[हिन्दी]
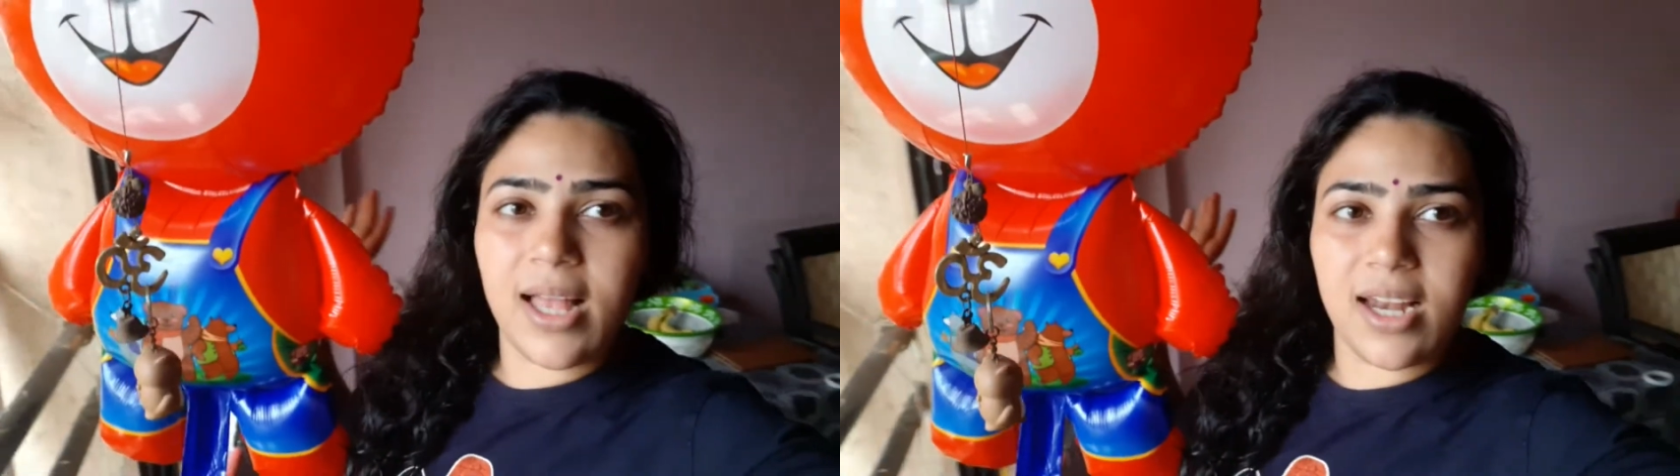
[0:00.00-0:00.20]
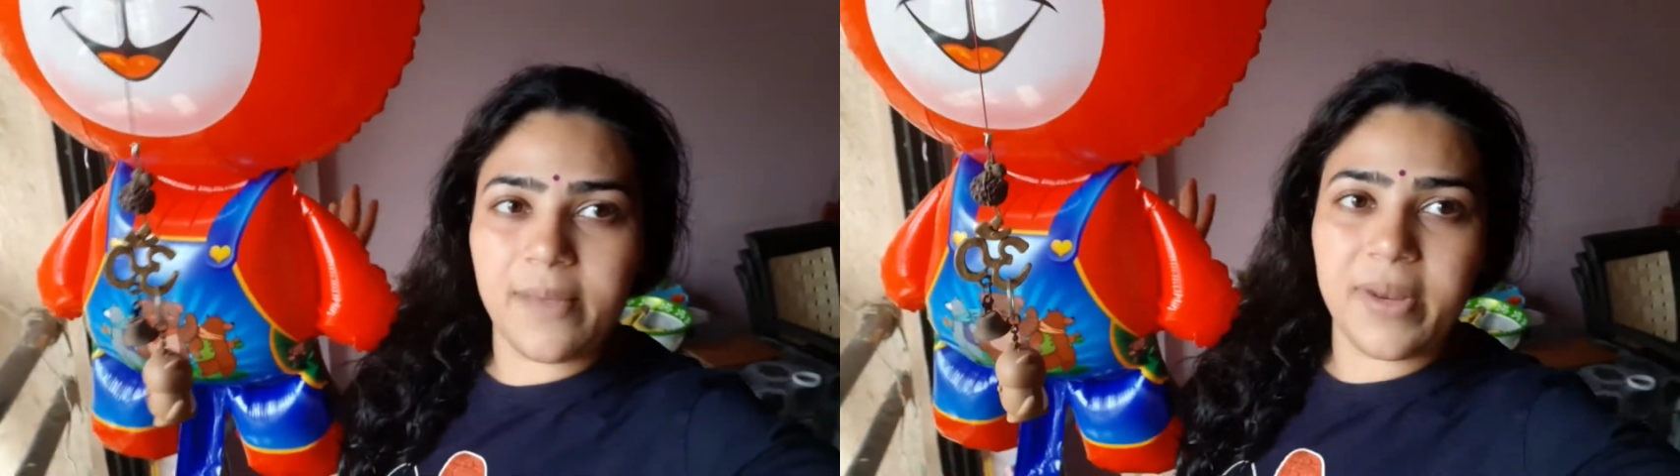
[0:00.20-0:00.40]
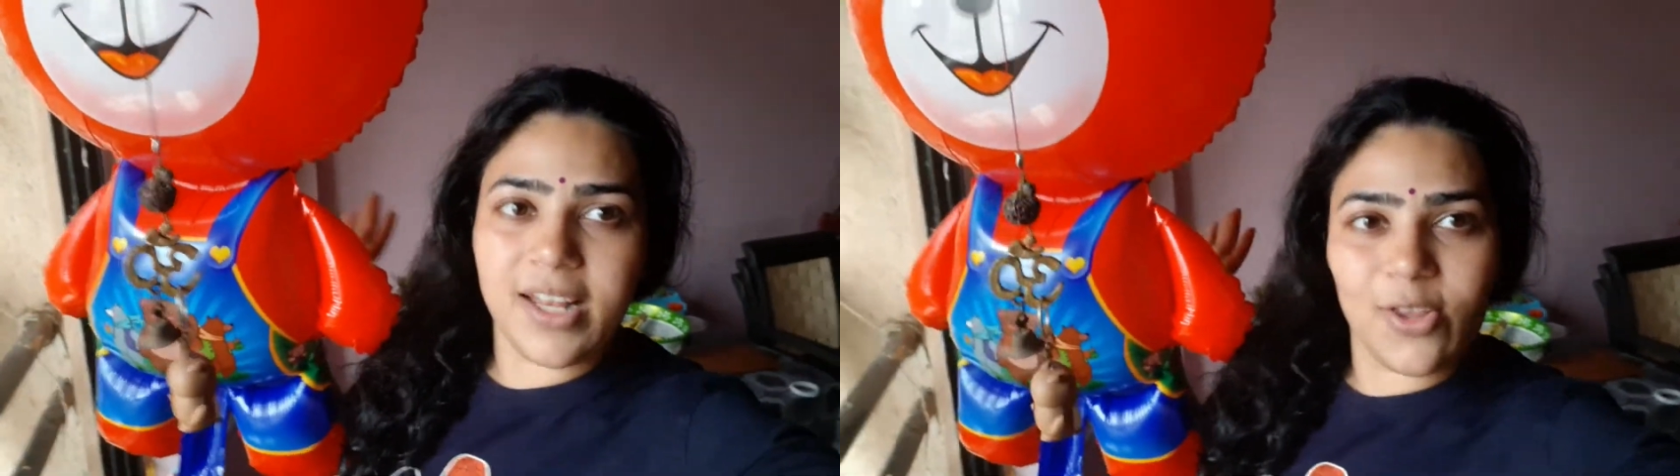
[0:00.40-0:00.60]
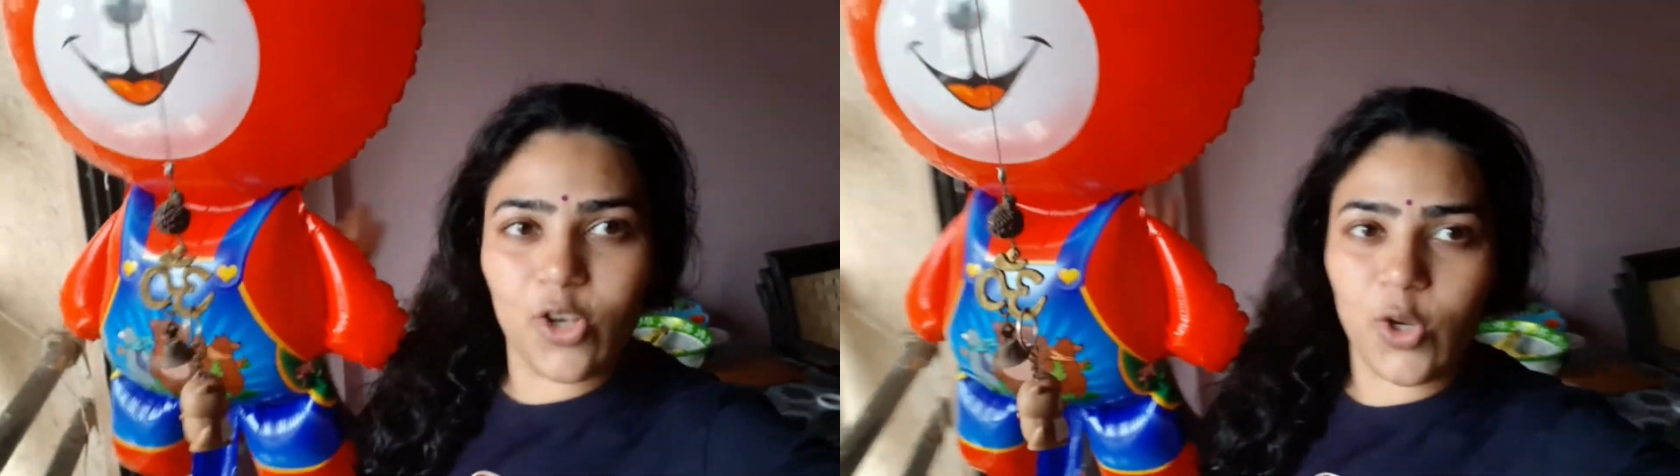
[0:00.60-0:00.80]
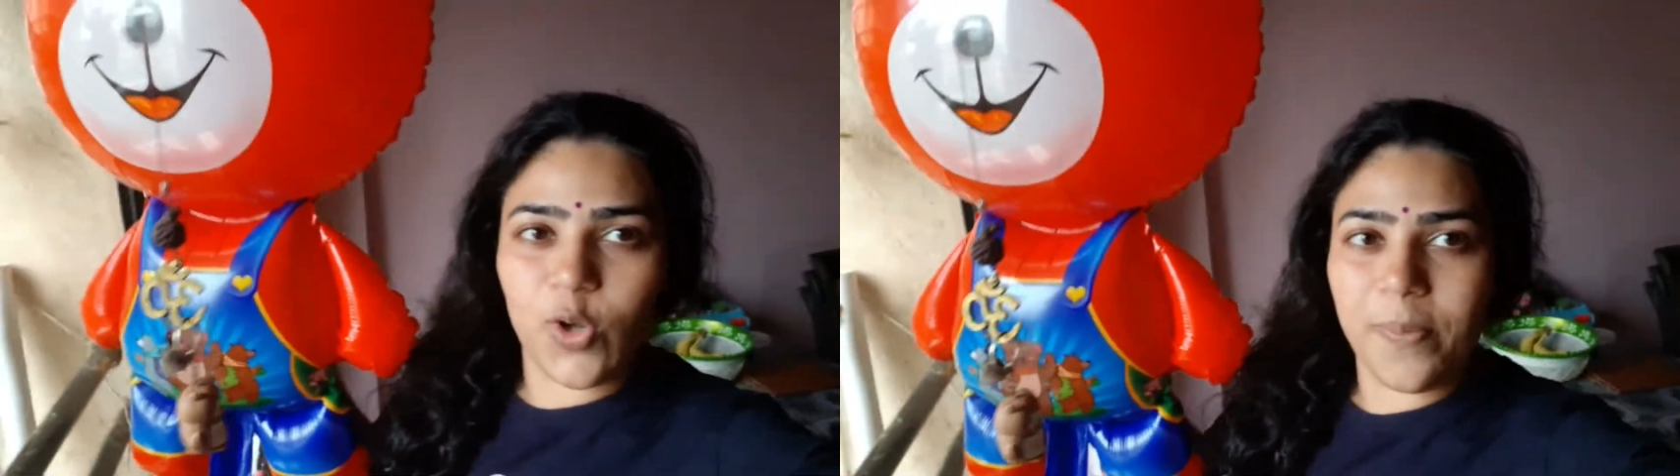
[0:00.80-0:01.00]
थाने में रहते
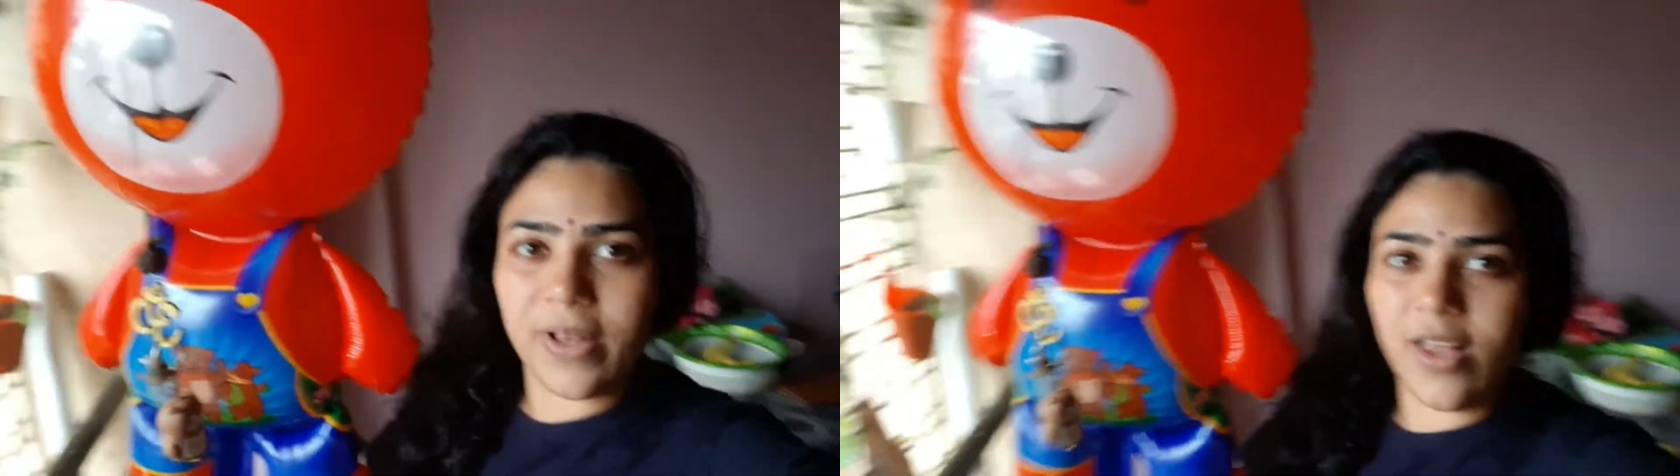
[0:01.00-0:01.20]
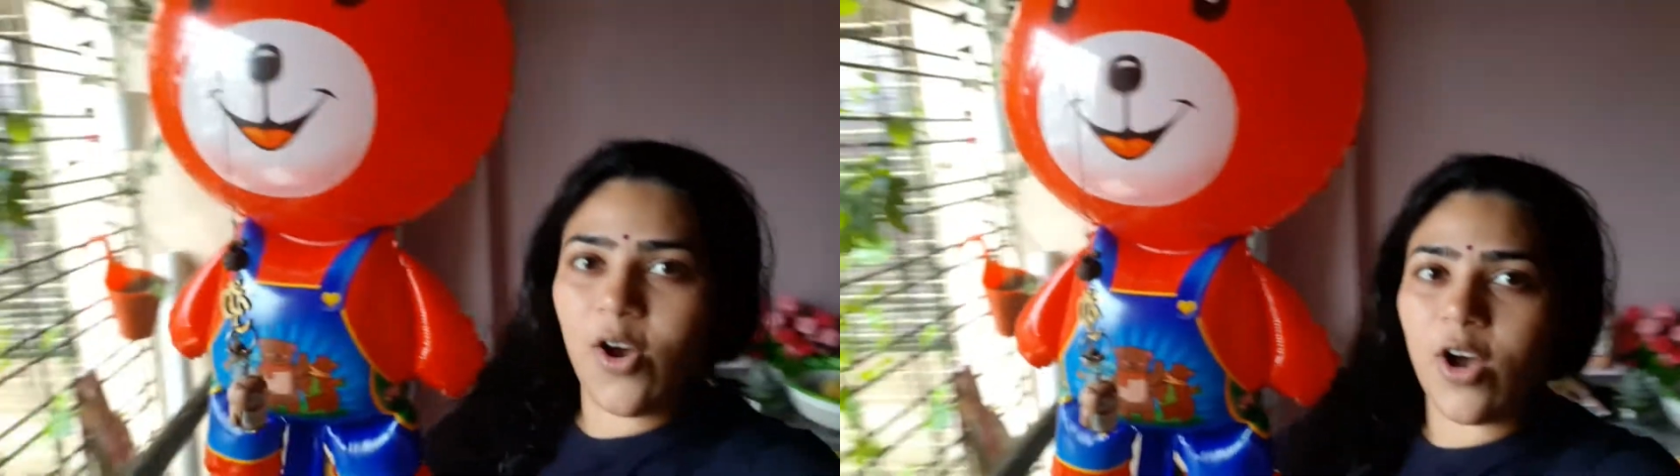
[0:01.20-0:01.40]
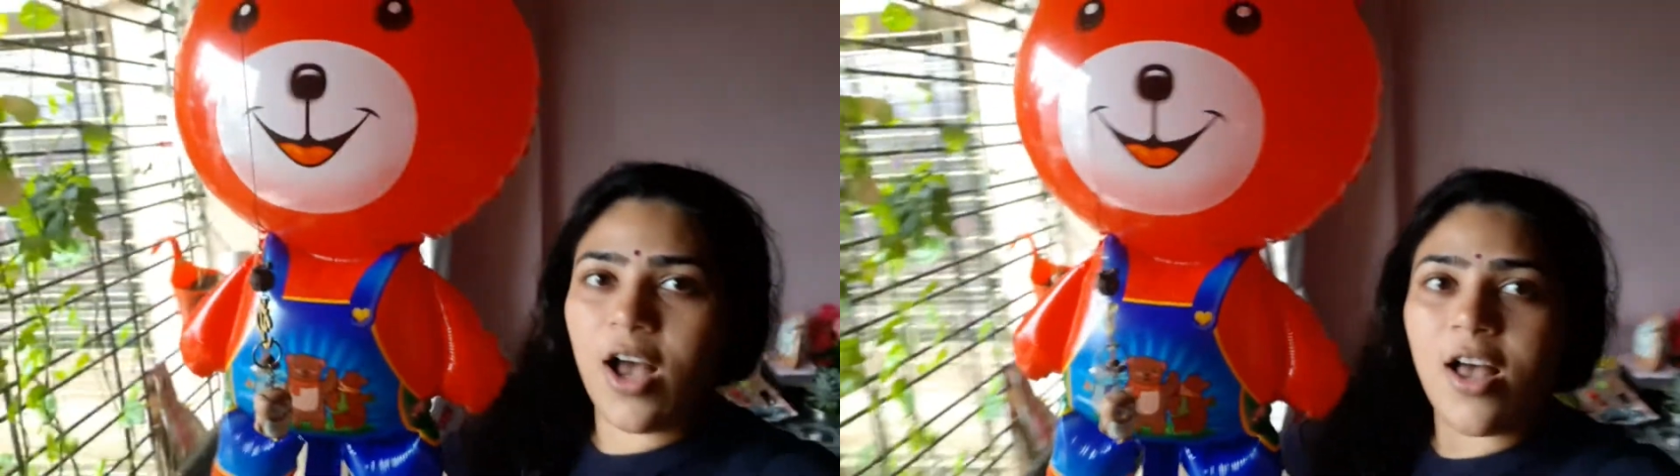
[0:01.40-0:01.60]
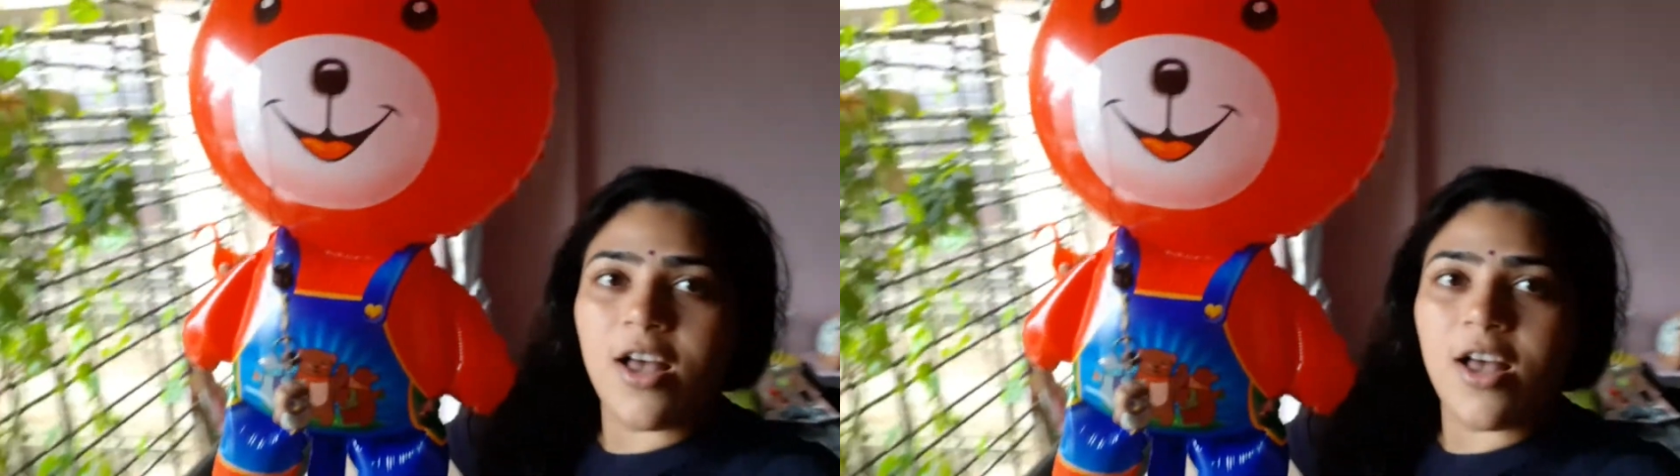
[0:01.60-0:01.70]
होंगे उनको पता होगा